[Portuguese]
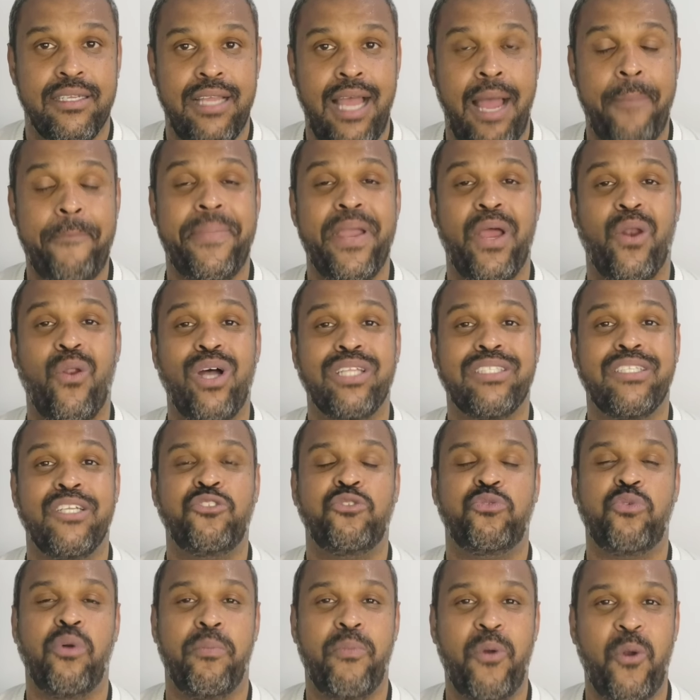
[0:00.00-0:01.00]
a pelota
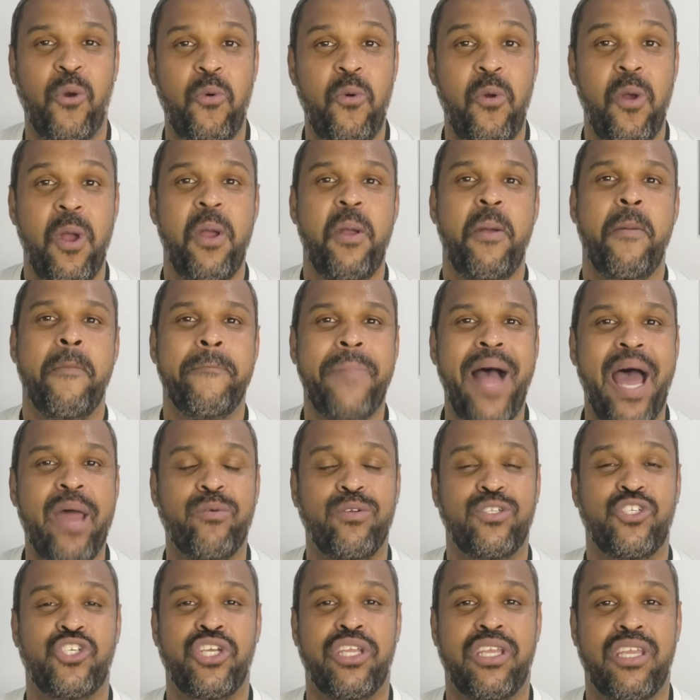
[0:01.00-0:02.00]
sobrou
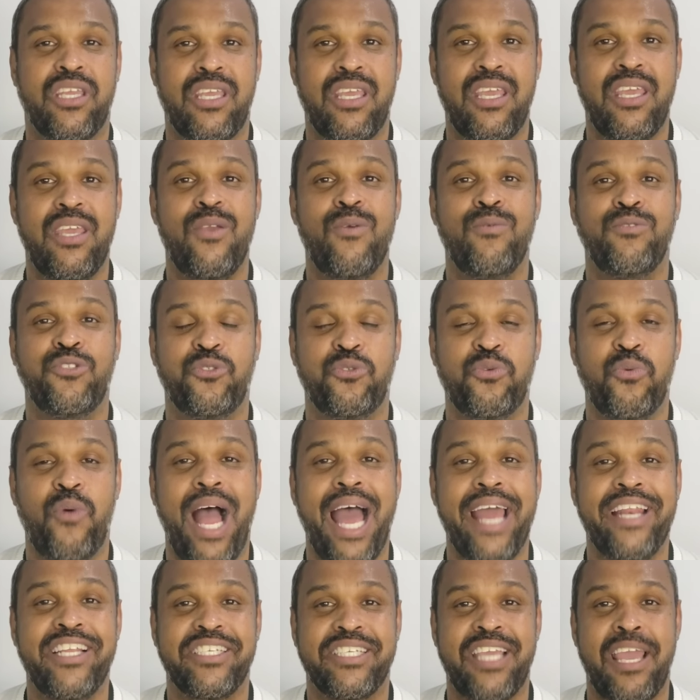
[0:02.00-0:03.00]
para o Tiquinho
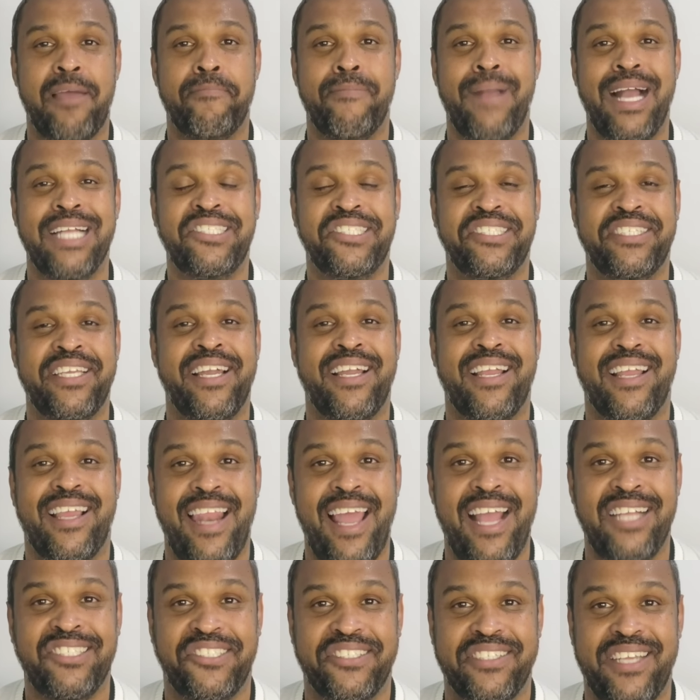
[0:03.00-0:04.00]
Soares, que é
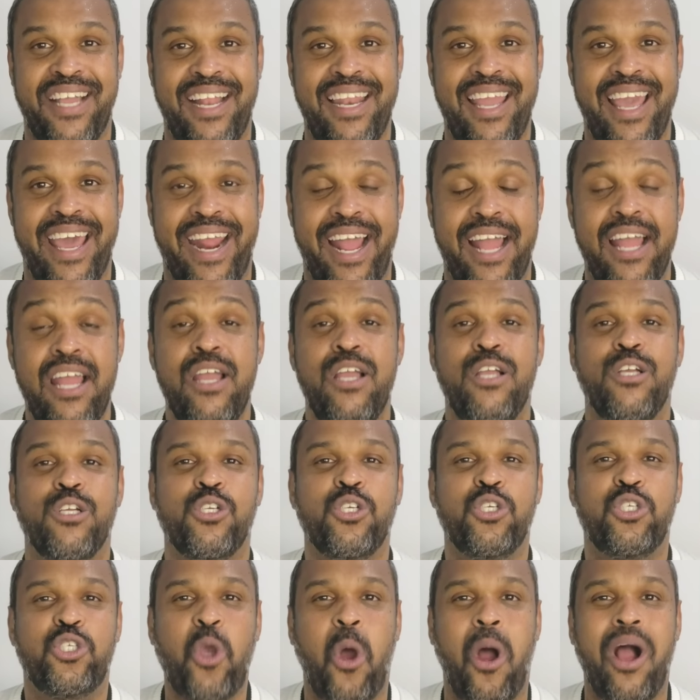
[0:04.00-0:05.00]
masterclass, galera,
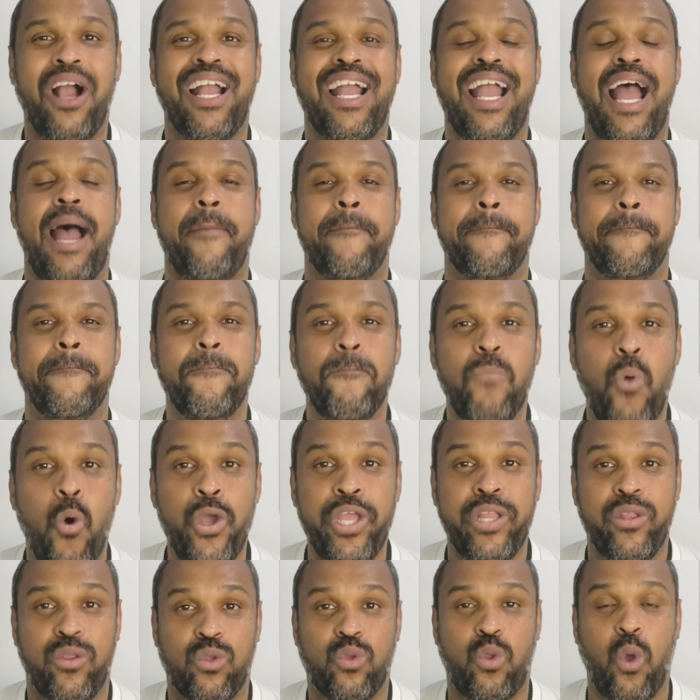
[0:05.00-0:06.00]
joga
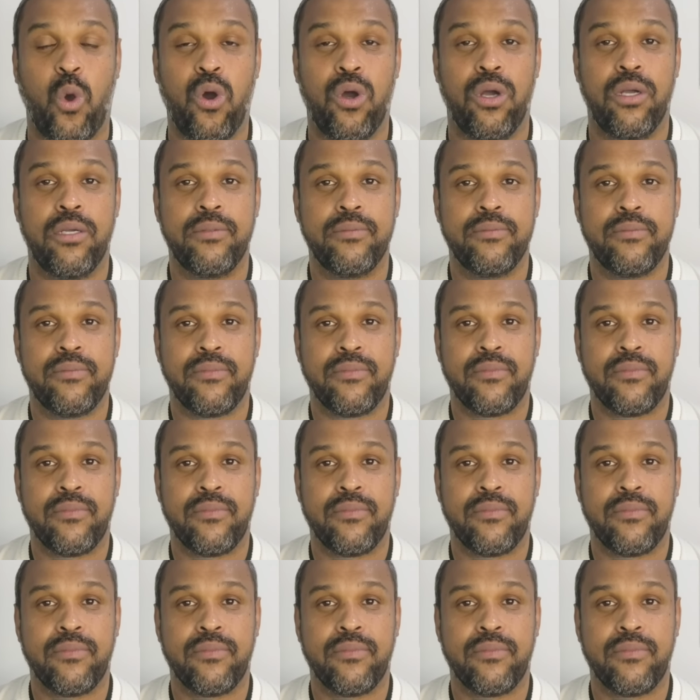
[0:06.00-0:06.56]
muito.